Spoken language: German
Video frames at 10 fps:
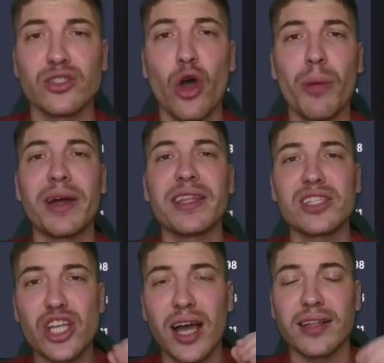nochmal den
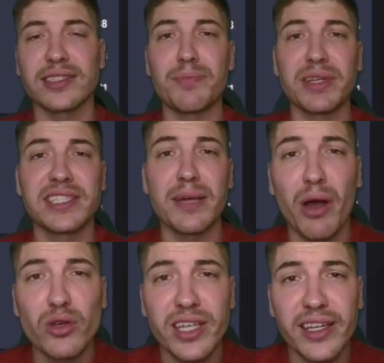Chart Step by Step
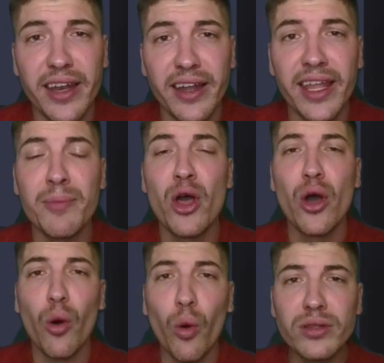auseinandernehmen
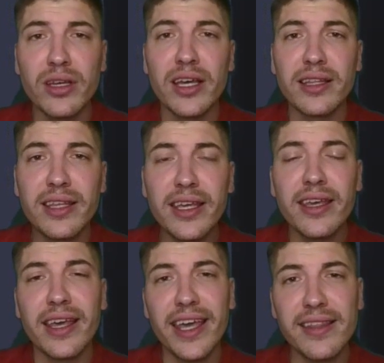und
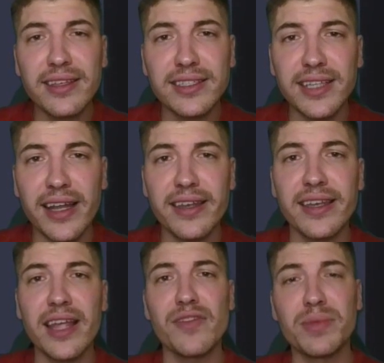die interessanten
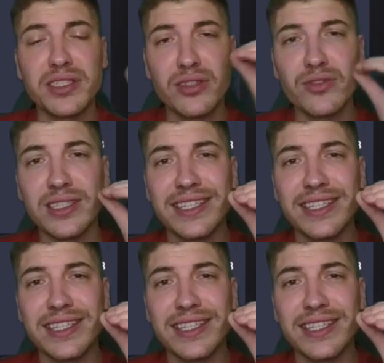Level bzw.